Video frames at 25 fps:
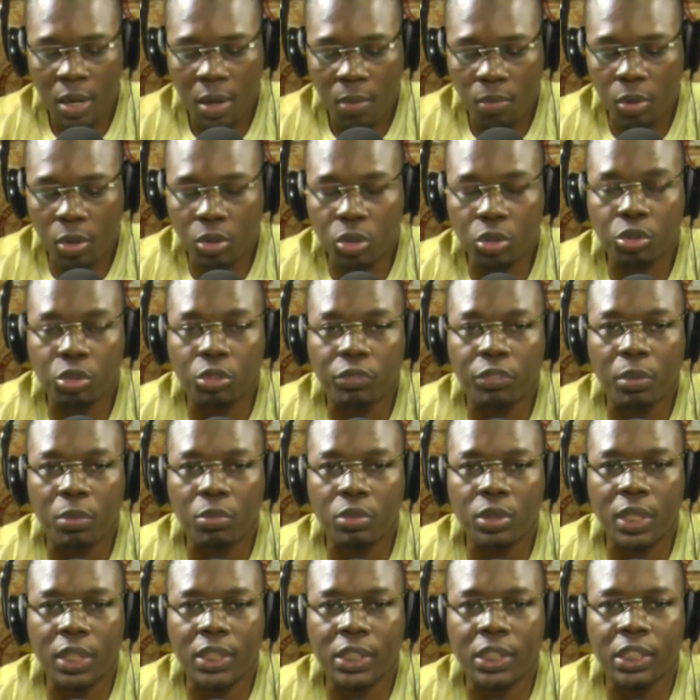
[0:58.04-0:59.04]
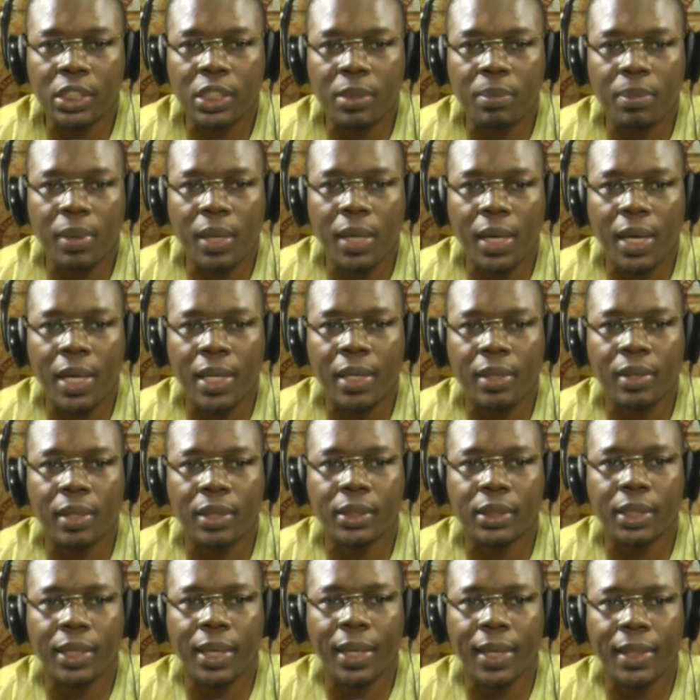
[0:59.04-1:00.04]
Moi, je suis Famous Sidibé. Gagné
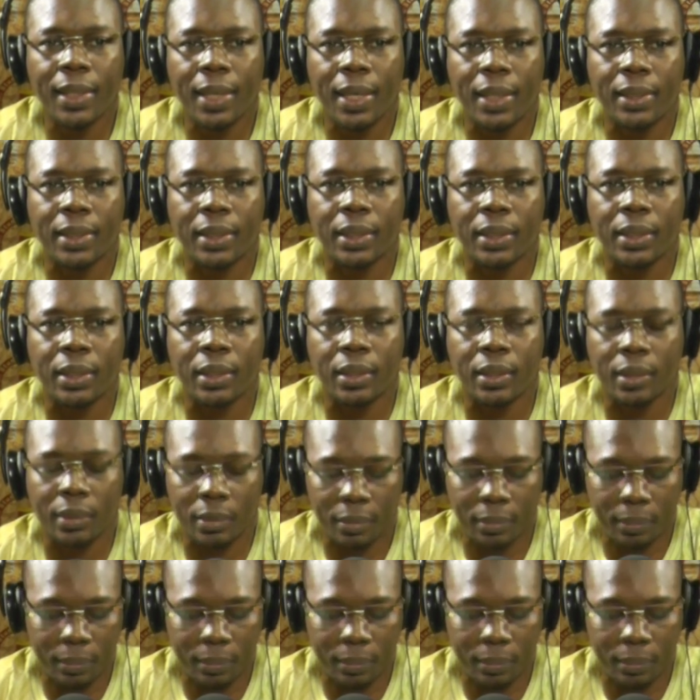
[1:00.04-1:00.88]
Kanté est à la technique